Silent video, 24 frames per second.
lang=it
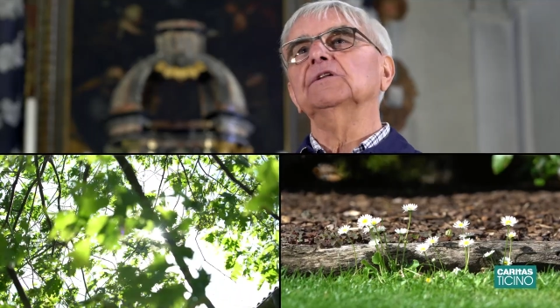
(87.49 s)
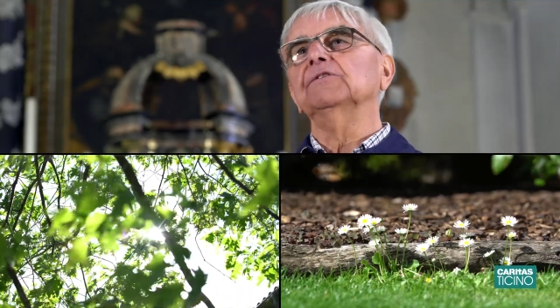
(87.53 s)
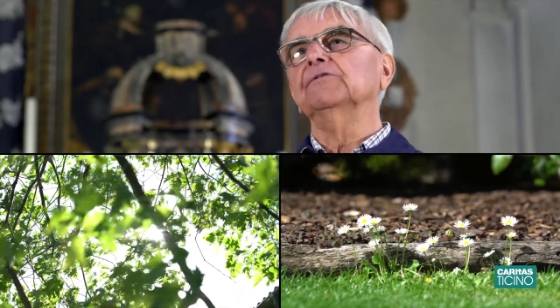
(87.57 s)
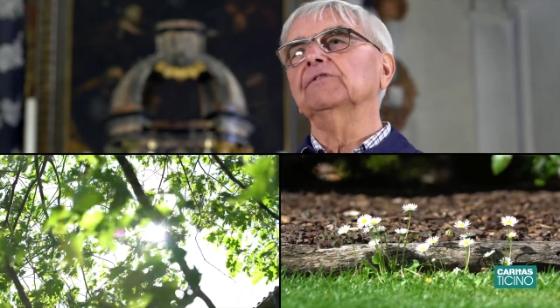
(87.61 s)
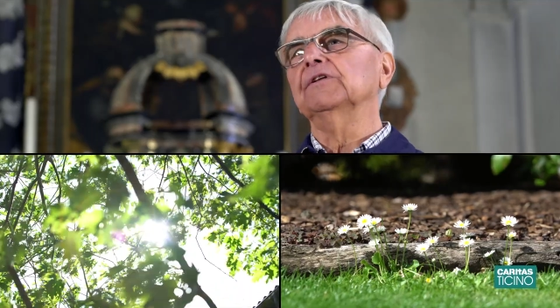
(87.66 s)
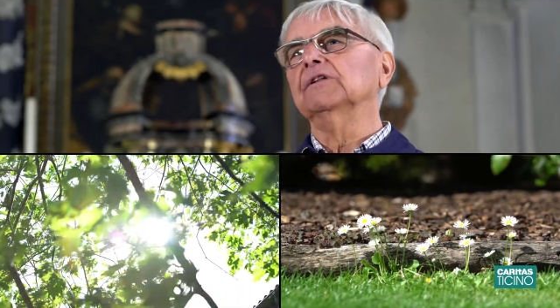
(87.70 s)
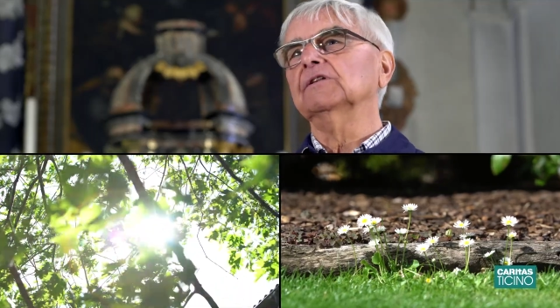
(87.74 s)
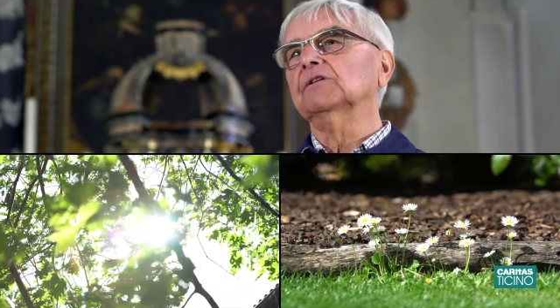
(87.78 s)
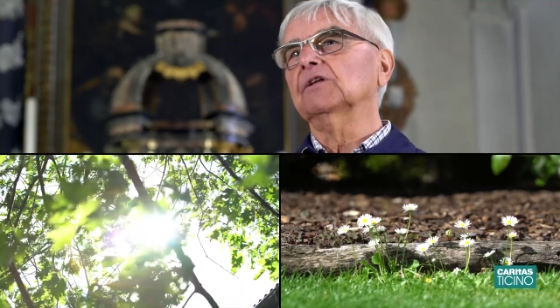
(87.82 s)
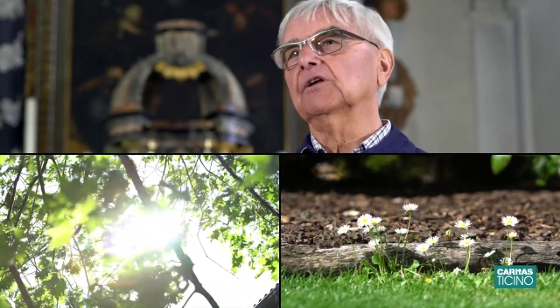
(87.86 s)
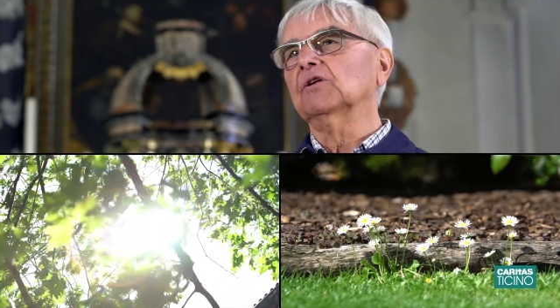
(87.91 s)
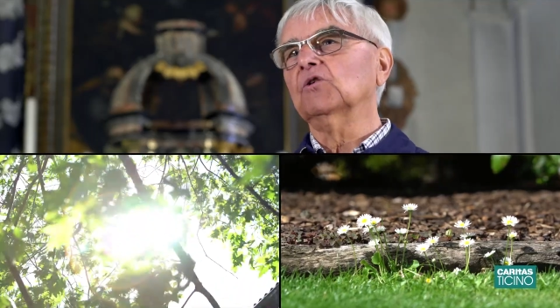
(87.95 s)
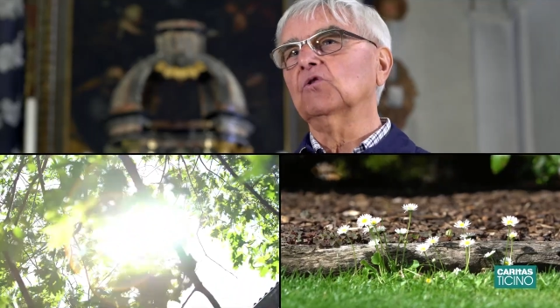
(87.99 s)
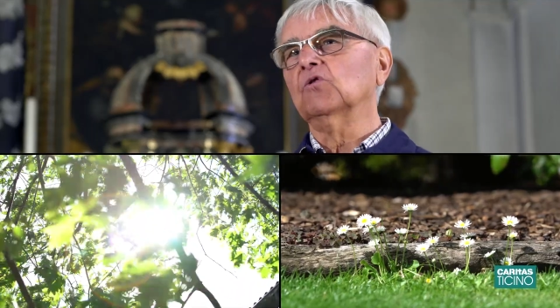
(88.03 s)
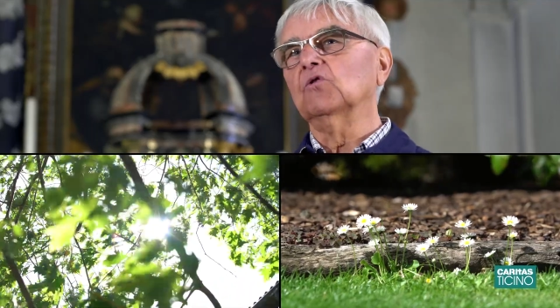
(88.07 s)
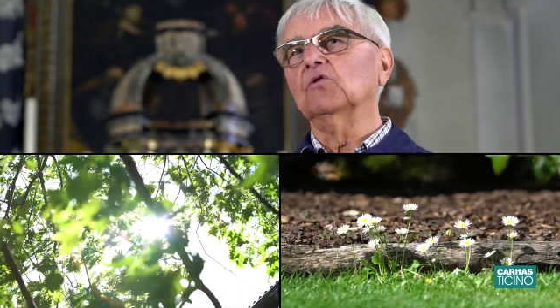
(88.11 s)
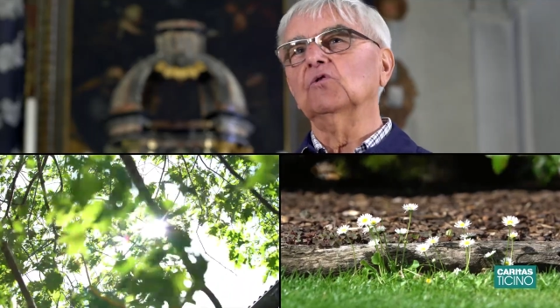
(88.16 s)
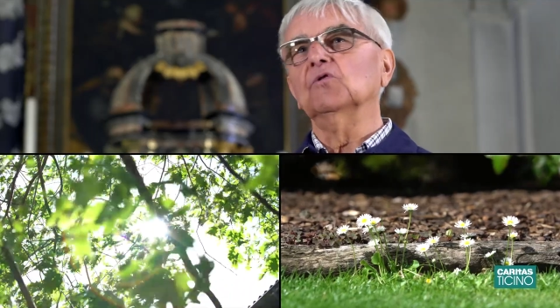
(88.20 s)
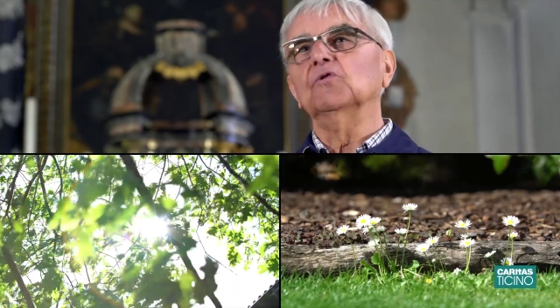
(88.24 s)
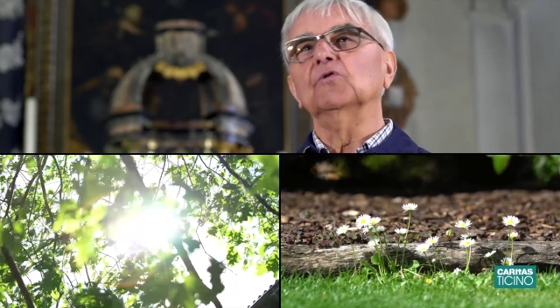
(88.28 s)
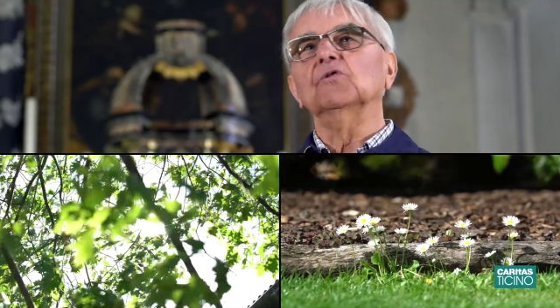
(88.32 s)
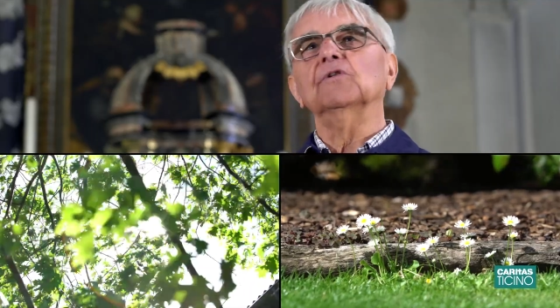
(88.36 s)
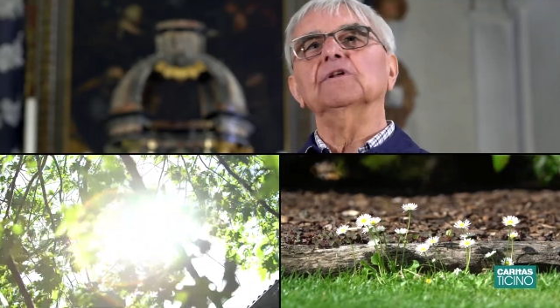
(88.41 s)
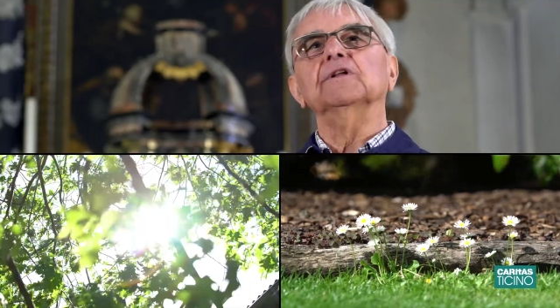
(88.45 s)
diventa i
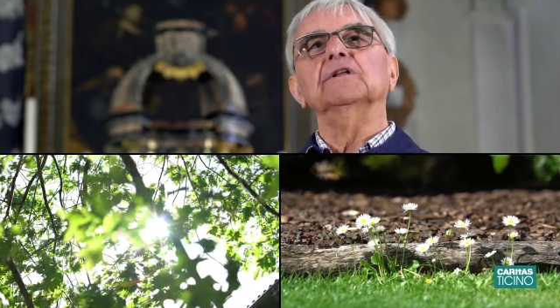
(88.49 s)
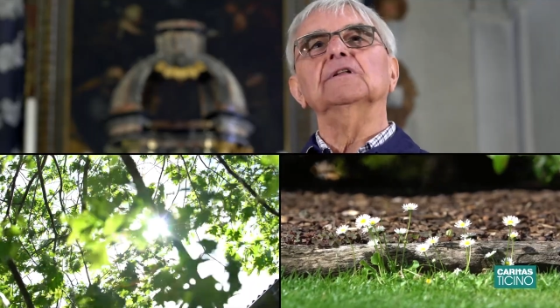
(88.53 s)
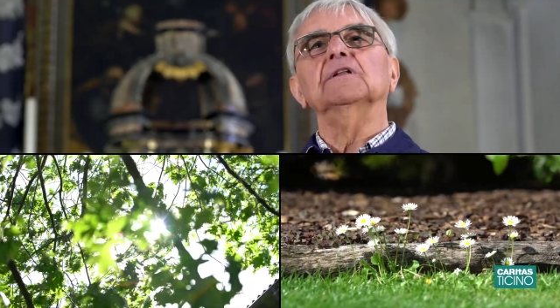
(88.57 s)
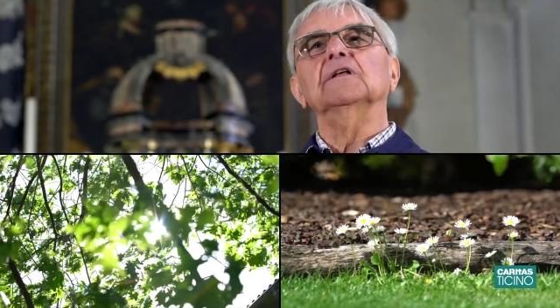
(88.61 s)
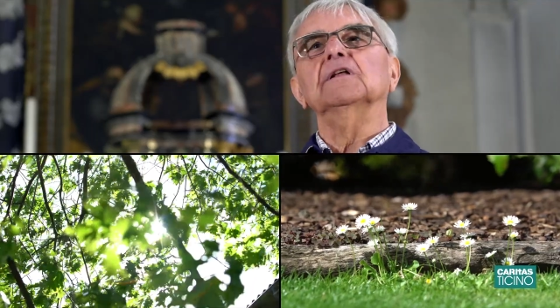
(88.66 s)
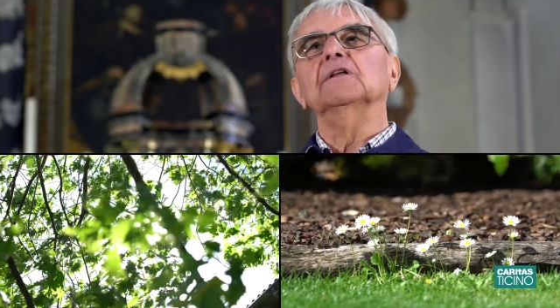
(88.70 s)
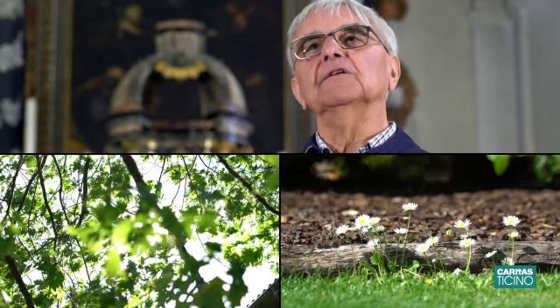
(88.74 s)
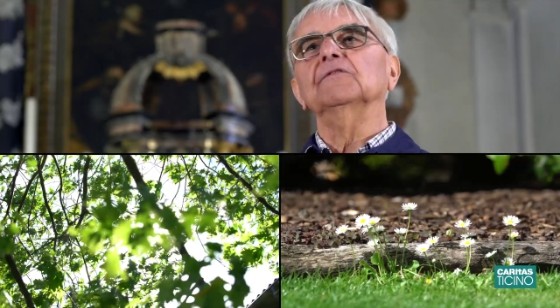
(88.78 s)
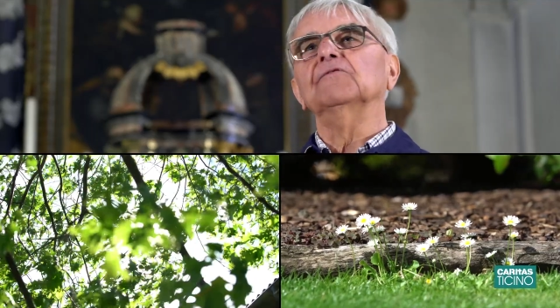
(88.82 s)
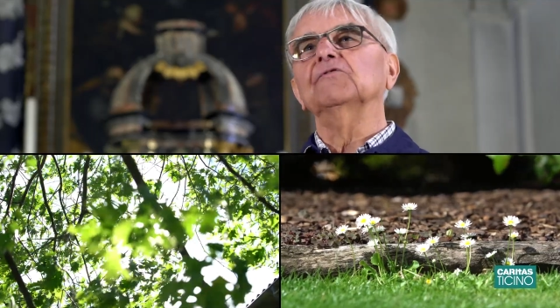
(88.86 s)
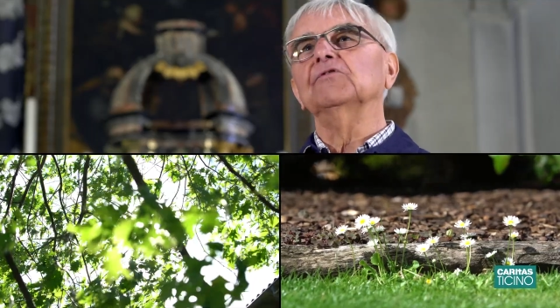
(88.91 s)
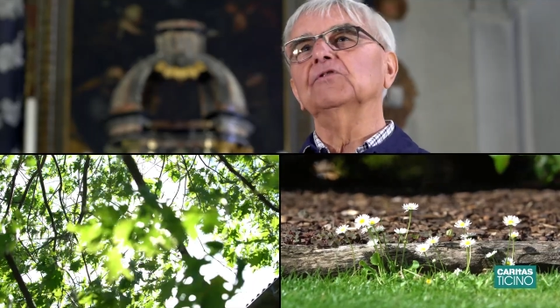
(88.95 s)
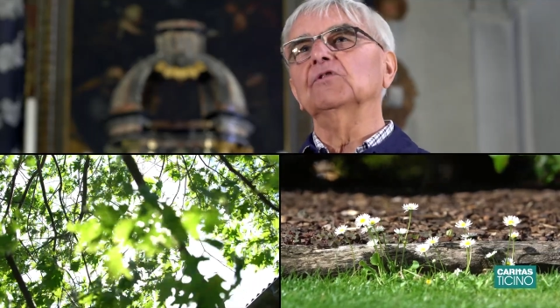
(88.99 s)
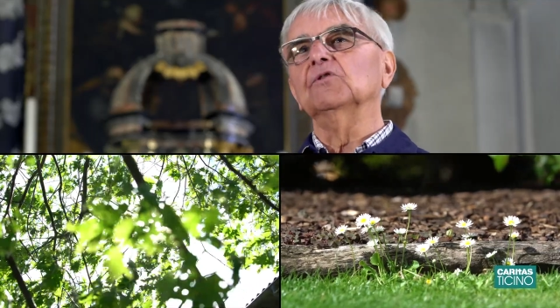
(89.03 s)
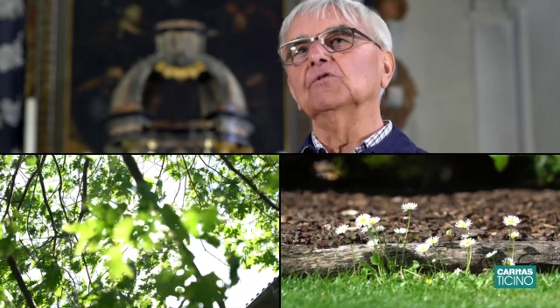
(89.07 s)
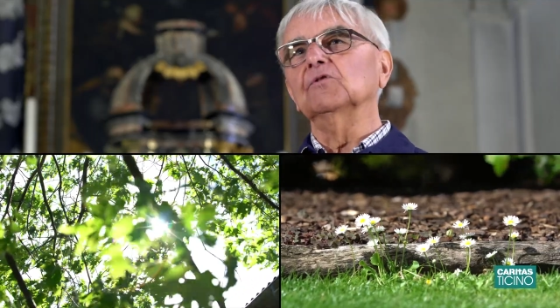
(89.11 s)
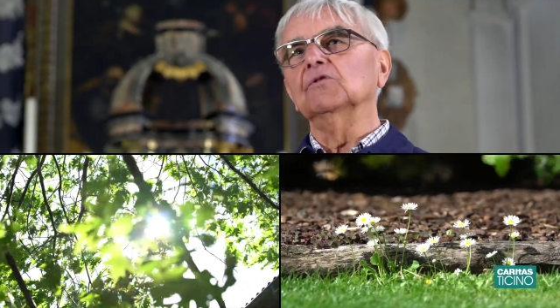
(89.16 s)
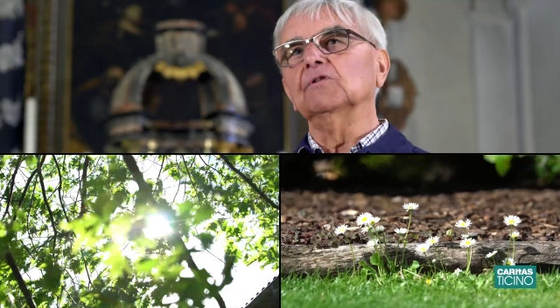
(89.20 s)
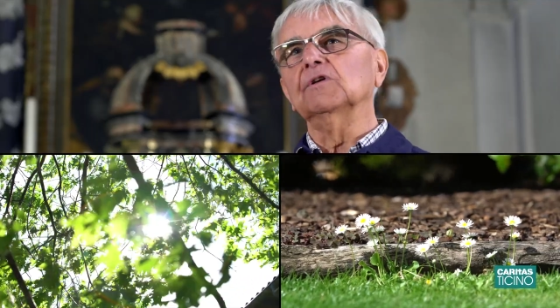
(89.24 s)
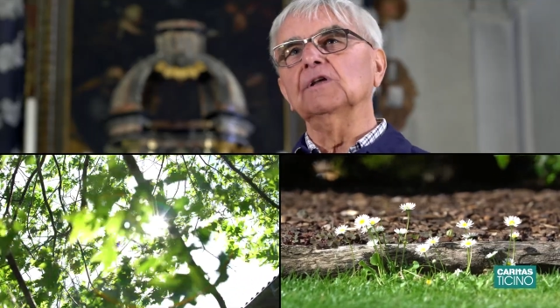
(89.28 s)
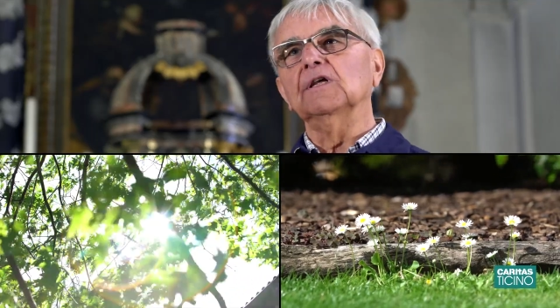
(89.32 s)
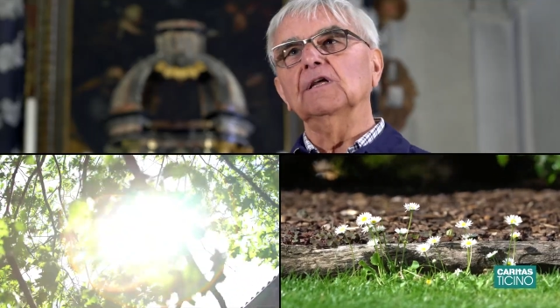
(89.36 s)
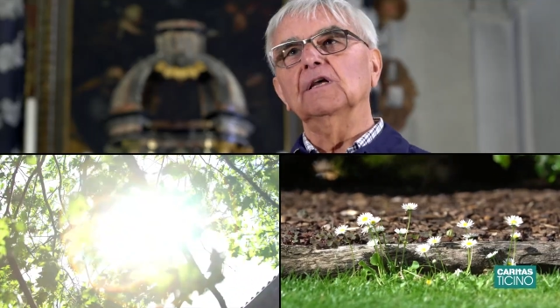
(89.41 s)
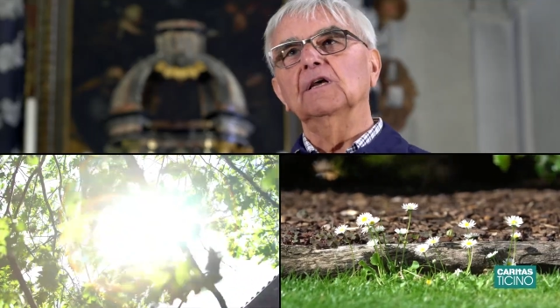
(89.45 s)
colori dei
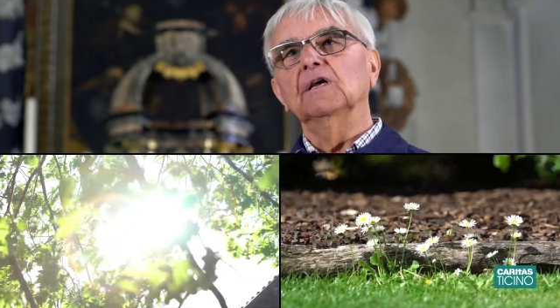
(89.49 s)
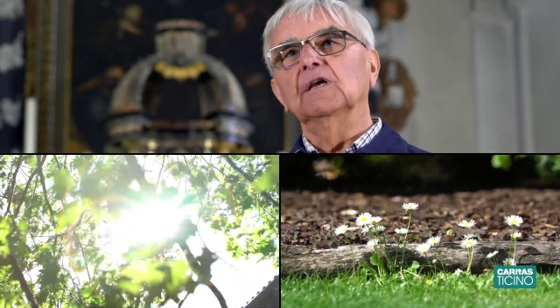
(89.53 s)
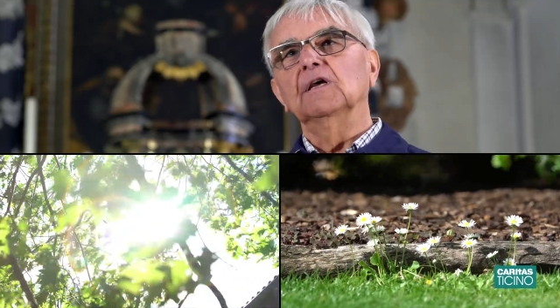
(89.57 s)
fiori,